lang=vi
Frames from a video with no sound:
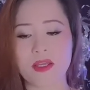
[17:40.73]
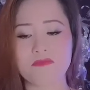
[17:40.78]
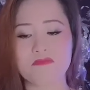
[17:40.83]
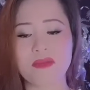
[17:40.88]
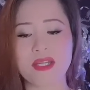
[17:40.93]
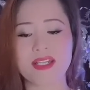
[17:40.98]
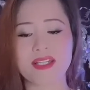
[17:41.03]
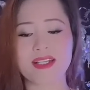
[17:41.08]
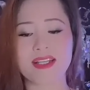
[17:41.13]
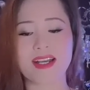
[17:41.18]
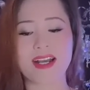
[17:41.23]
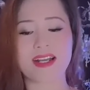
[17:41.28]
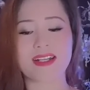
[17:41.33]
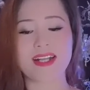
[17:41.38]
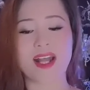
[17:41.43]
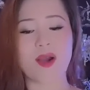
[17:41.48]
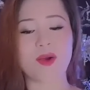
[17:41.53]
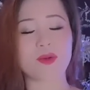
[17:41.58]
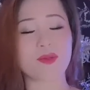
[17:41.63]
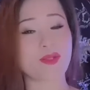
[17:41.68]
Bình gật
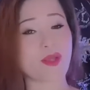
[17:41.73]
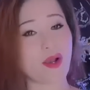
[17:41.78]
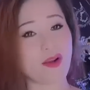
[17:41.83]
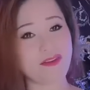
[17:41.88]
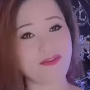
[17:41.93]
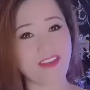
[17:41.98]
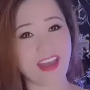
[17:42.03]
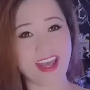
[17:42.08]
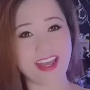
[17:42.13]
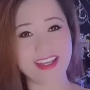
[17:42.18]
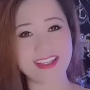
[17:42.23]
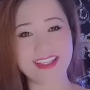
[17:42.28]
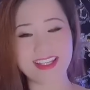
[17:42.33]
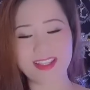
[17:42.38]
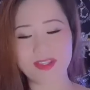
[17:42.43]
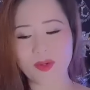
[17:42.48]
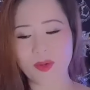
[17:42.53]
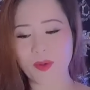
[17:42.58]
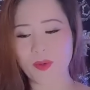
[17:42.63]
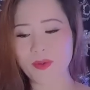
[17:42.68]
đầu tỏ vẻ thích
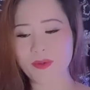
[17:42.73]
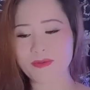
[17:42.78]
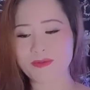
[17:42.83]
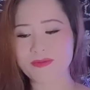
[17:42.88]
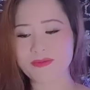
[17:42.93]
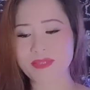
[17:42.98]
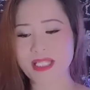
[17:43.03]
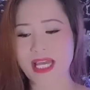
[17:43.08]
thú.